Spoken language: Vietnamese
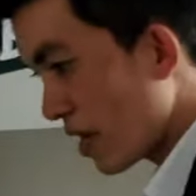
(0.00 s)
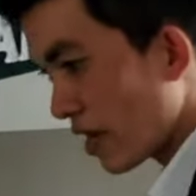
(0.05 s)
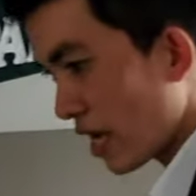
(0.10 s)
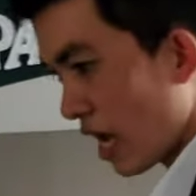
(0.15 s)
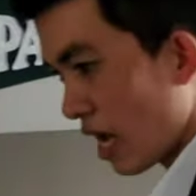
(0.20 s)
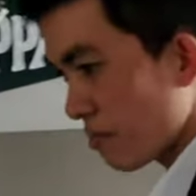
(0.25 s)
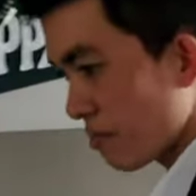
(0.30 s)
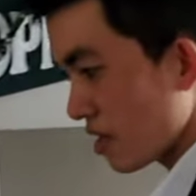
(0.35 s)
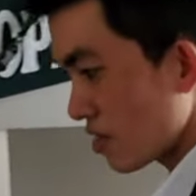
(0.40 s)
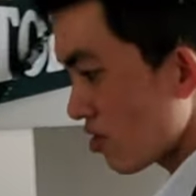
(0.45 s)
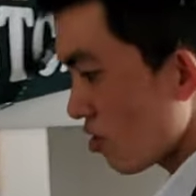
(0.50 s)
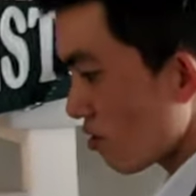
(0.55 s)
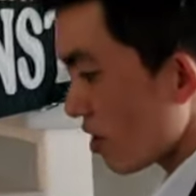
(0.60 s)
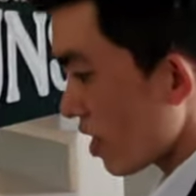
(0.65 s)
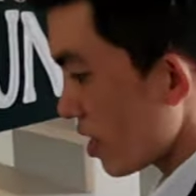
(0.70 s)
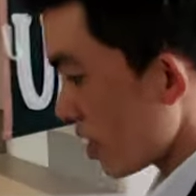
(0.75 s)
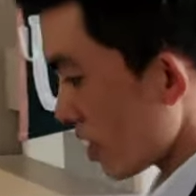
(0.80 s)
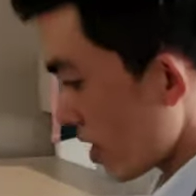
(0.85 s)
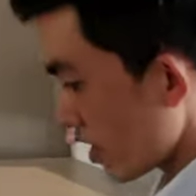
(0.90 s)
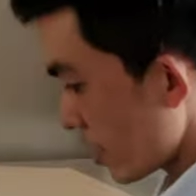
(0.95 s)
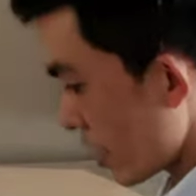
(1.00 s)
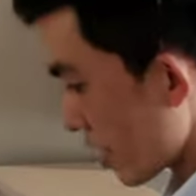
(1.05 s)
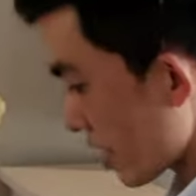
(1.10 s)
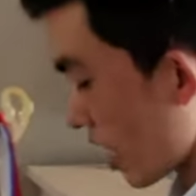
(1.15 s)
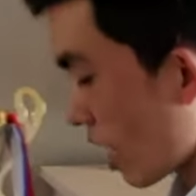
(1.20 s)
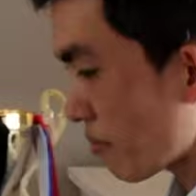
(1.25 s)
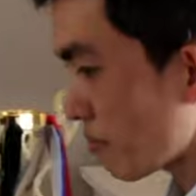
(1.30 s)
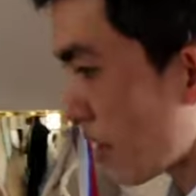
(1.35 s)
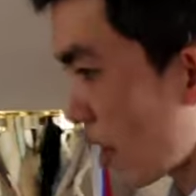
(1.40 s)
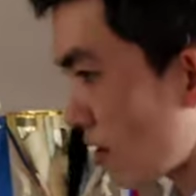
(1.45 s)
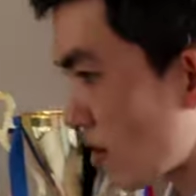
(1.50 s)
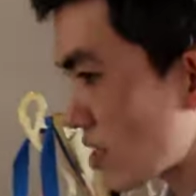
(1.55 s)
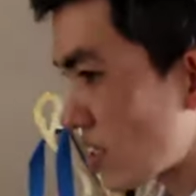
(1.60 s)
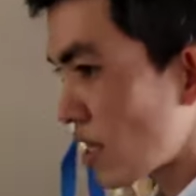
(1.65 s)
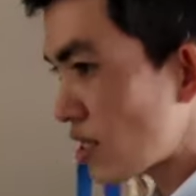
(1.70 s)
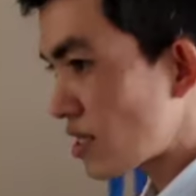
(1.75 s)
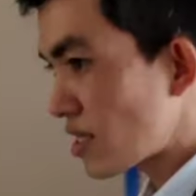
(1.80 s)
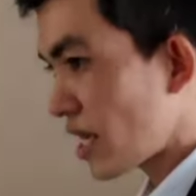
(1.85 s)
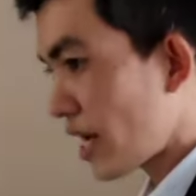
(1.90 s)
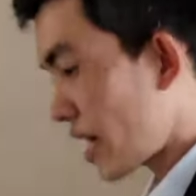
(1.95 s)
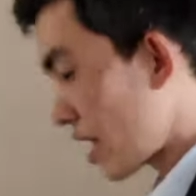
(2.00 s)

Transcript: bé nam mà vô đây là gian đảm bảo là thích